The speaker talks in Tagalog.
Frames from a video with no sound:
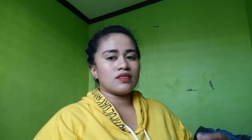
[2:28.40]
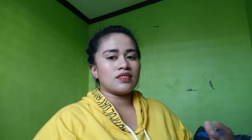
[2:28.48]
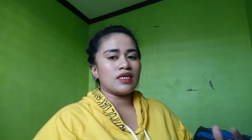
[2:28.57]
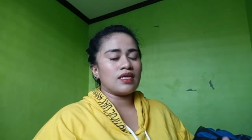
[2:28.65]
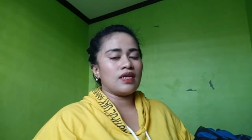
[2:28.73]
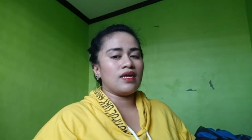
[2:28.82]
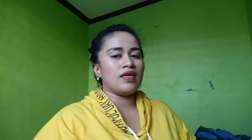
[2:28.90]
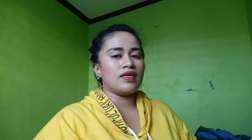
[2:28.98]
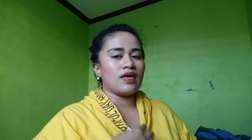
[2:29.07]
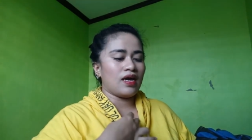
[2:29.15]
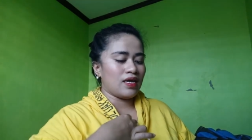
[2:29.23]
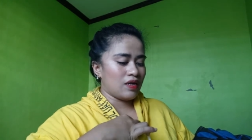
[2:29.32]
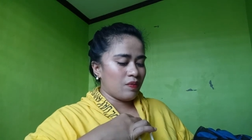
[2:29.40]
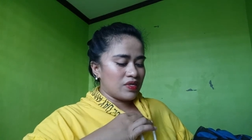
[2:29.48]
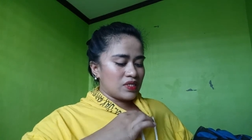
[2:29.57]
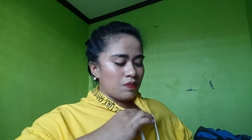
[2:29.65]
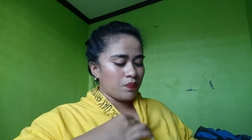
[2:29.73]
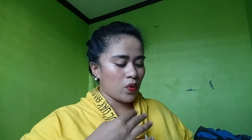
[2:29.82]
sa sarili niya na
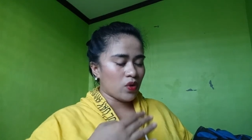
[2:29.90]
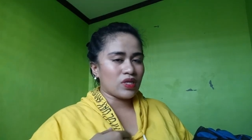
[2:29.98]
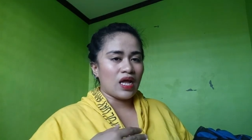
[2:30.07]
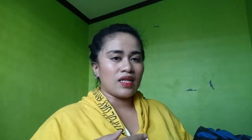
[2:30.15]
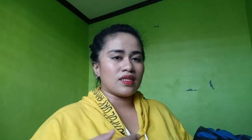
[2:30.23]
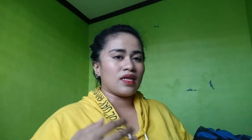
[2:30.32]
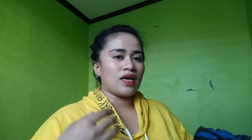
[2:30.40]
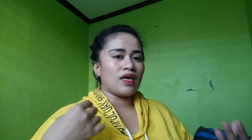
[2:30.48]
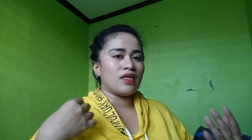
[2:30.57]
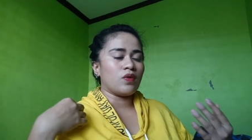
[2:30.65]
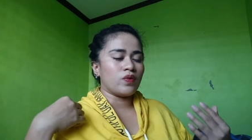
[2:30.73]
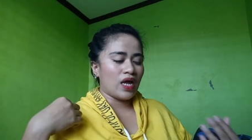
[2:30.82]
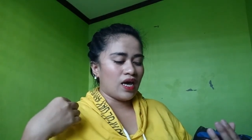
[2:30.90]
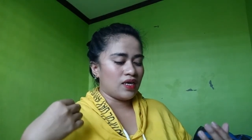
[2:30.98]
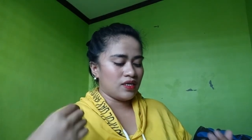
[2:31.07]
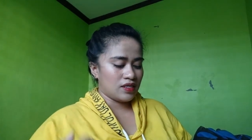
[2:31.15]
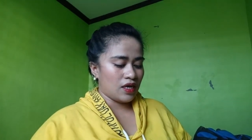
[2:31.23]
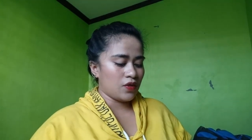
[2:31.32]
mas importante na
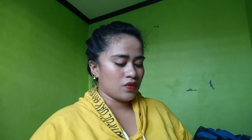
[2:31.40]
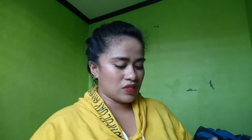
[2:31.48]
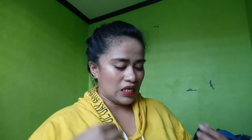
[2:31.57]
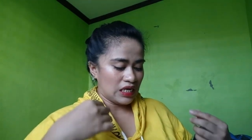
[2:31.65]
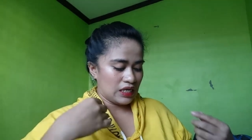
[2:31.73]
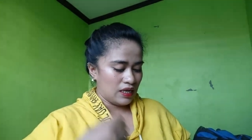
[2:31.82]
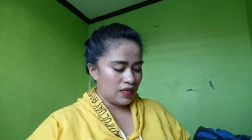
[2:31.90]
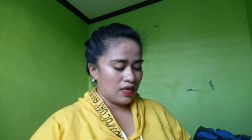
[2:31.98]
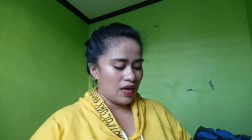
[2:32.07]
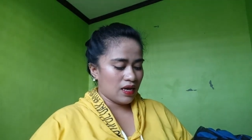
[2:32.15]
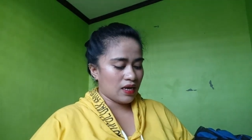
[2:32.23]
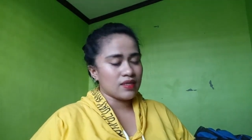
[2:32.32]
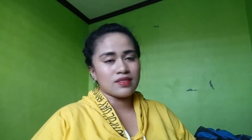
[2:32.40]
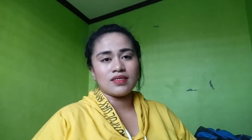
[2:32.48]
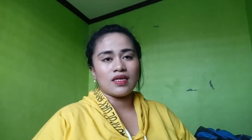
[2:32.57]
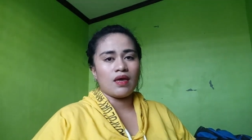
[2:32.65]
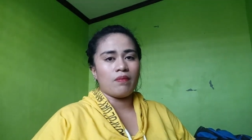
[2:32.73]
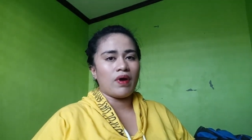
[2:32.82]
unahin niya yung sarili niya kaysa
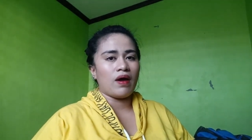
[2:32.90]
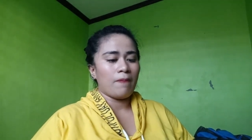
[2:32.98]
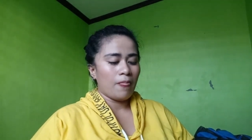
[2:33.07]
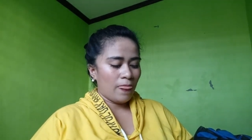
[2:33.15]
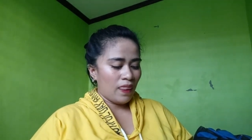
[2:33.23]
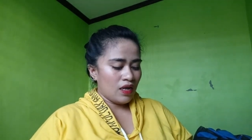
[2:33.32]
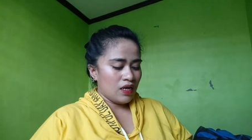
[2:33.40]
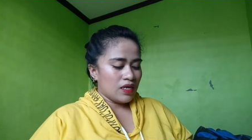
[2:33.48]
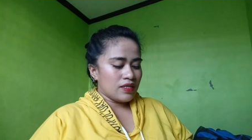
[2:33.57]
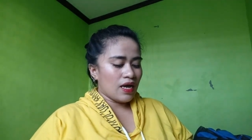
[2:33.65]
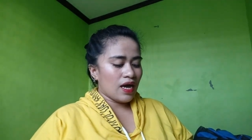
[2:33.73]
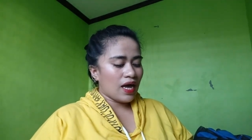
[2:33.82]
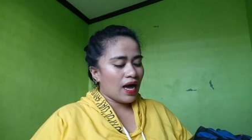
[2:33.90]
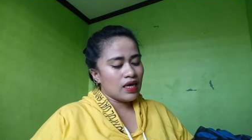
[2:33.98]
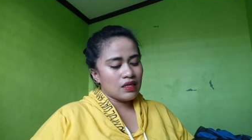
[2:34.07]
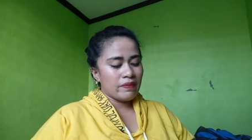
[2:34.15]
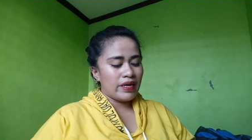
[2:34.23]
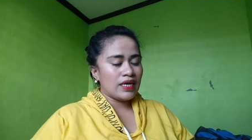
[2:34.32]
sa iba. Na
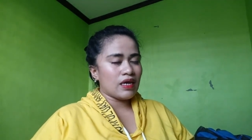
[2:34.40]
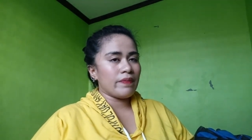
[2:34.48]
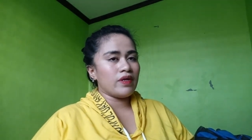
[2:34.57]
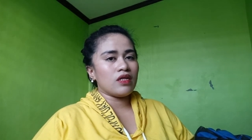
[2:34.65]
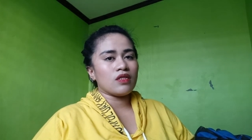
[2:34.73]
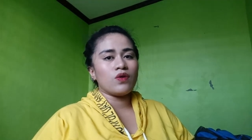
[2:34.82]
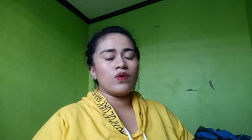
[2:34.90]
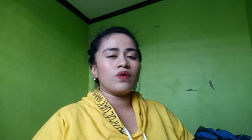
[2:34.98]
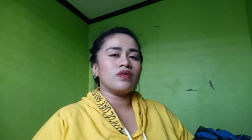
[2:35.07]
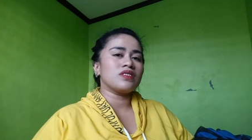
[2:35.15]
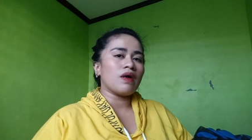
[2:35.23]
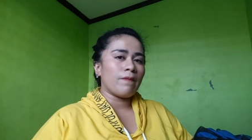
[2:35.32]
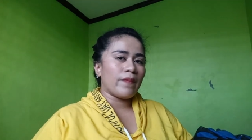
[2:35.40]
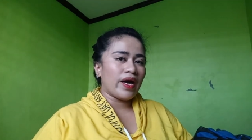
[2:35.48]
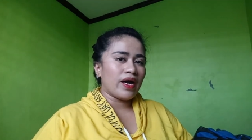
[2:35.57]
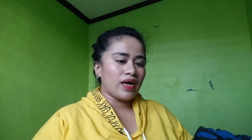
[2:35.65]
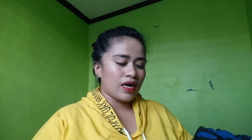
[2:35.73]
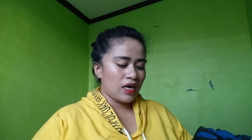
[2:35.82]
kahit mahirap i-let go yung isang
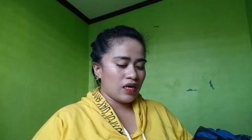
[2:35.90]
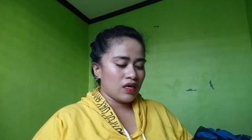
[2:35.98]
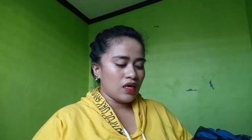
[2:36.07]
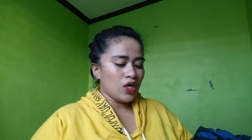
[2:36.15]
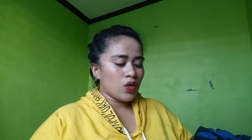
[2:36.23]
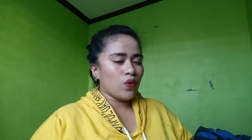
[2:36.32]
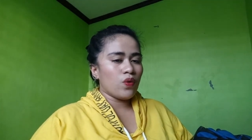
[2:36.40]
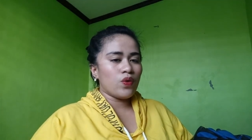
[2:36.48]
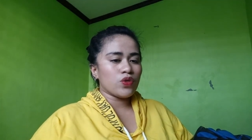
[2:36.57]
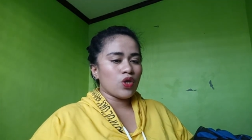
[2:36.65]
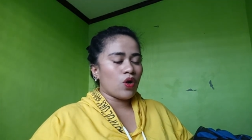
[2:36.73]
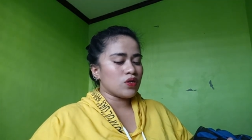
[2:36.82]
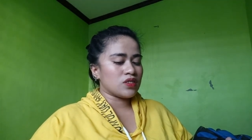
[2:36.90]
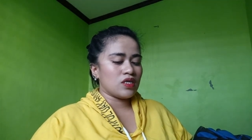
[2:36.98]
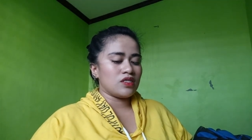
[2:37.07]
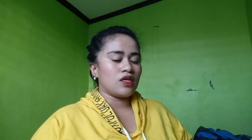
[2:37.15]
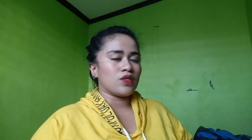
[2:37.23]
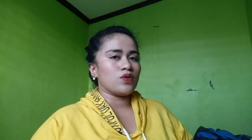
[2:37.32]
bagay, kung
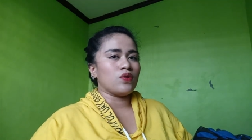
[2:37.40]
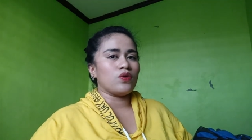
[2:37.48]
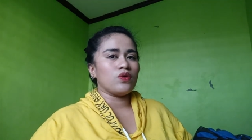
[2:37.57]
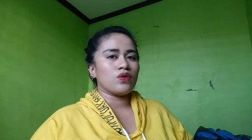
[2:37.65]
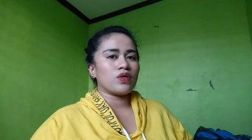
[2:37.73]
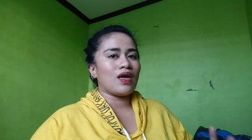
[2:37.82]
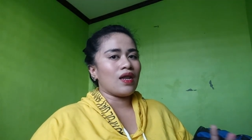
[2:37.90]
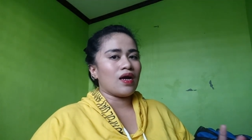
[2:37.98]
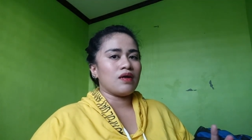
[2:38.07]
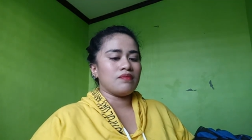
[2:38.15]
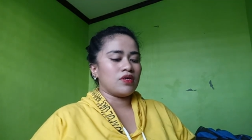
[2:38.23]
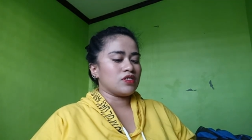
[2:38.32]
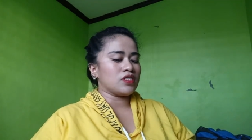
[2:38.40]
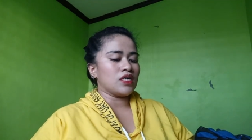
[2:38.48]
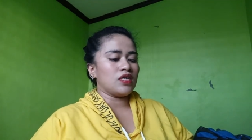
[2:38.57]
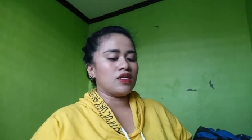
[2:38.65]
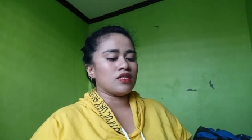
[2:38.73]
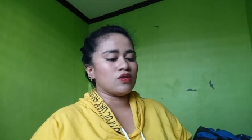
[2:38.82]
toxic na to, kailangan mo na
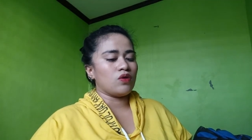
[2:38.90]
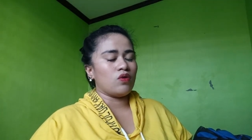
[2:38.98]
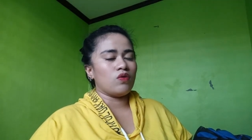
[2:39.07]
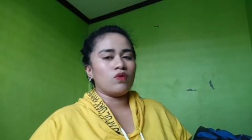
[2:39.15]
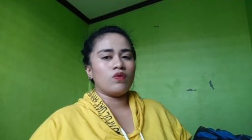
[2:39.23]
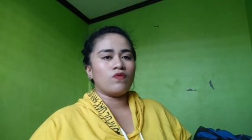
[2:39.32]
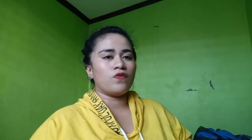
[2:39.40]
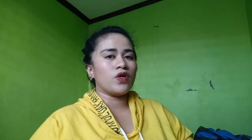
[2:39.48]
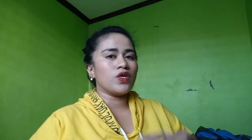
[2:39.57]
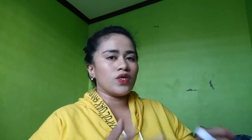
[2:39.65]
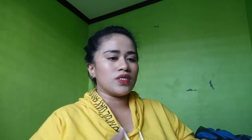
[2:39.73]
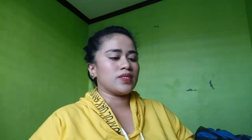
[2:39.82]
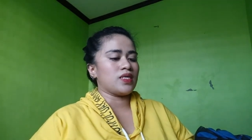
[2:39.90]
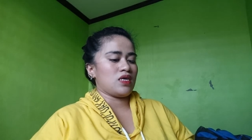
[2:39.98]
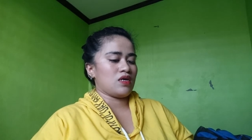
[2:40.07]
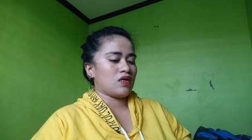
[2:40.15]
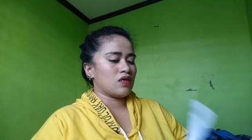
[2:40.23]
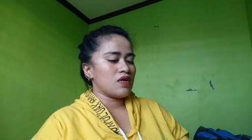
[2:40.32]
siyang i-let go for your sake.